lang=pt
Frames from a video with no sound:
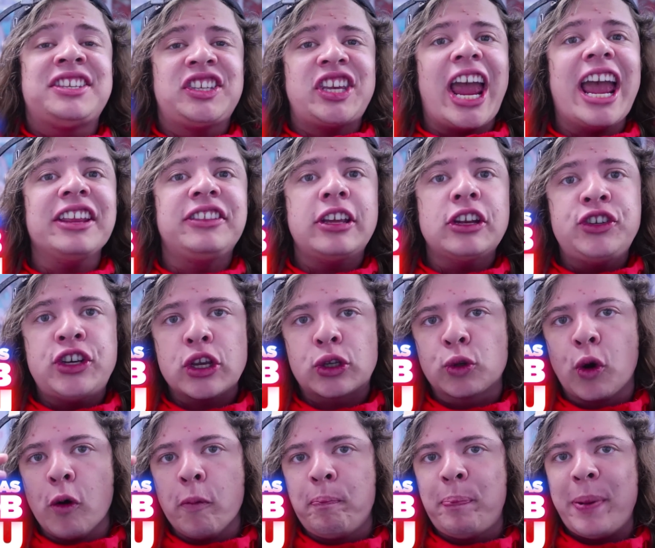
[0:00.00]
sete
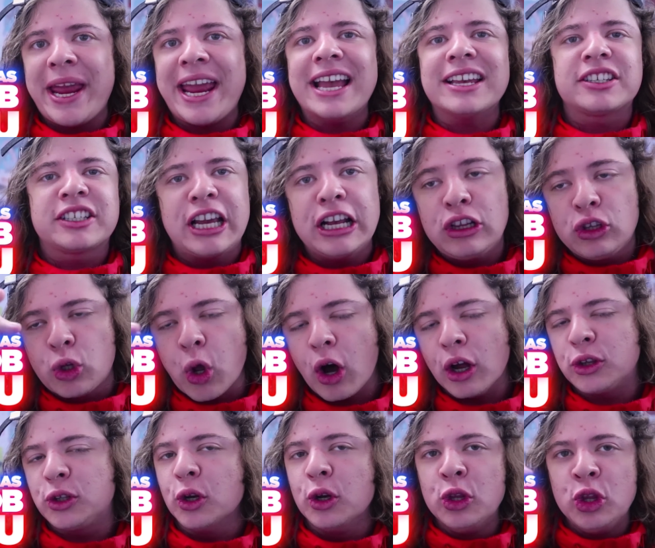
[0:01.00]
desculpinhas que
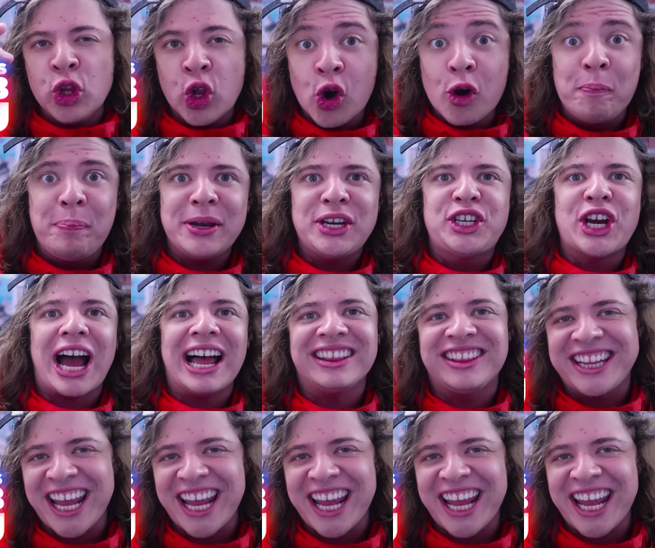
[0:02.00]
todo noob já